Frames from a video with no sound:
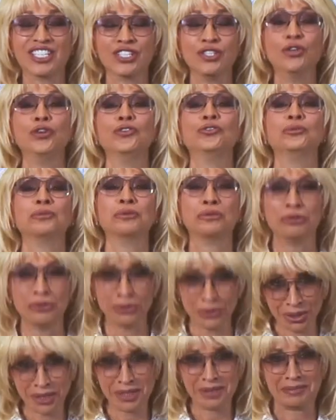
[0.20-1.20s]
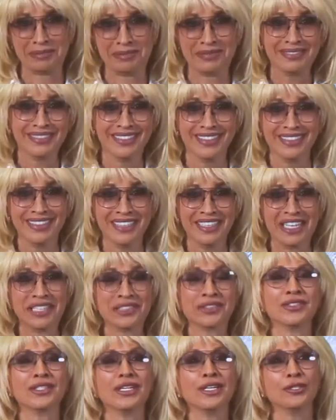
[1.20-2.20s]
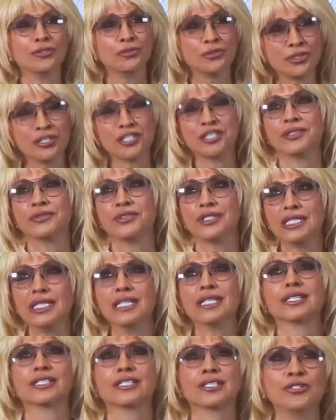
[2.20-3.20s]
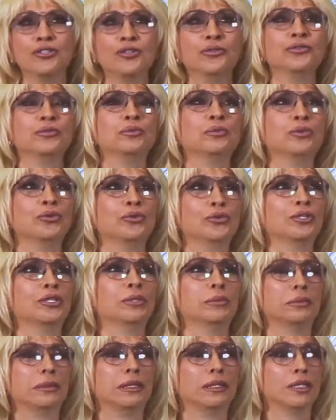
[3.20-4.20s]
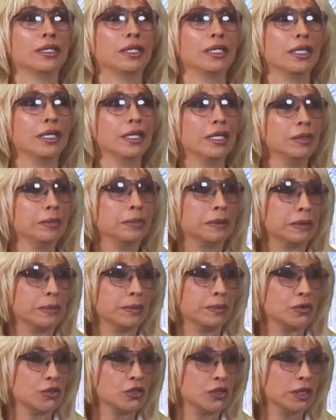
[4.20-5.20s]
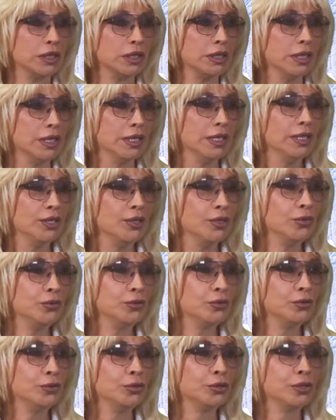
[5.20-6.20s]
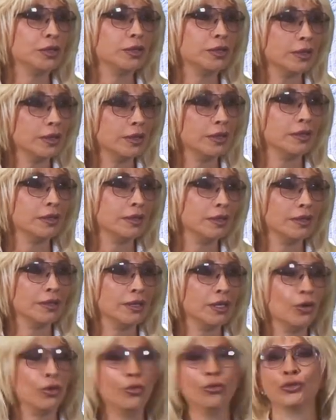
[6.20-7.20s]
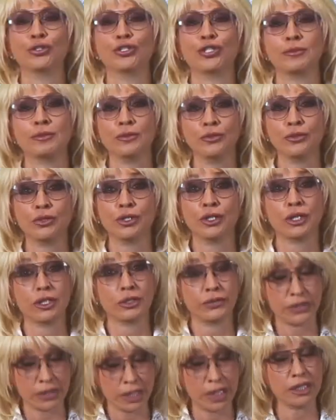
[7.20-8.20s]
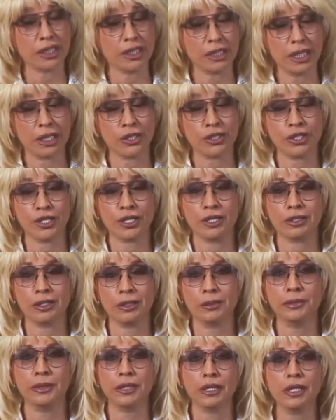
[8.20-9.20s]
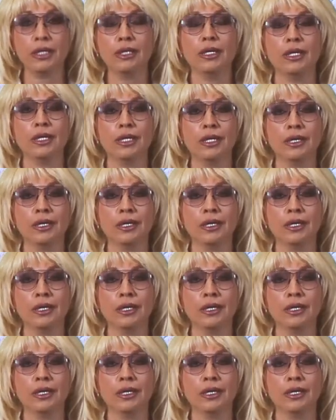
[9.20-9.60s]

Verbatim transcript: С Новым годом! От всей души всех с Новым годом, мои дорогие, потому что Новый год – это для очень многих, кстати, так же, как для меня,